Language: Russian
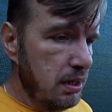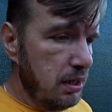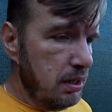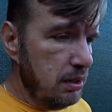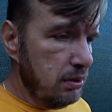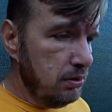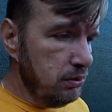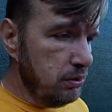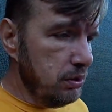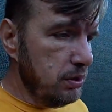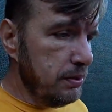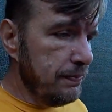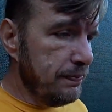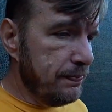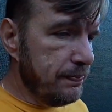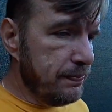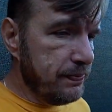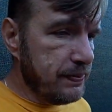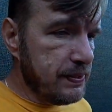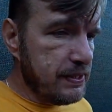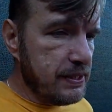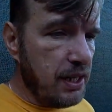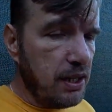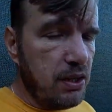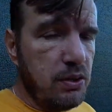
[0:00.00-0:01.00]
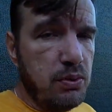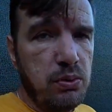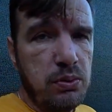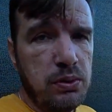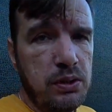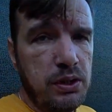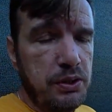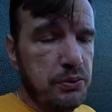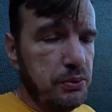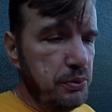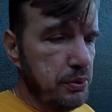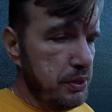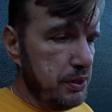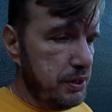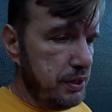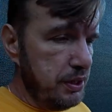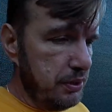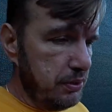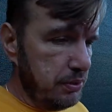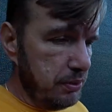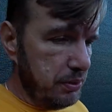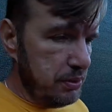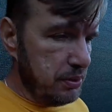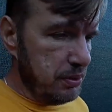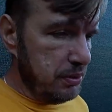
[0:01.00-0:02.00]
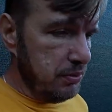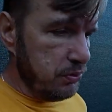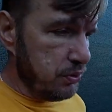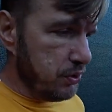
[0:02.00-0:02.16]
ну и в загул не уйти, то есть, ну,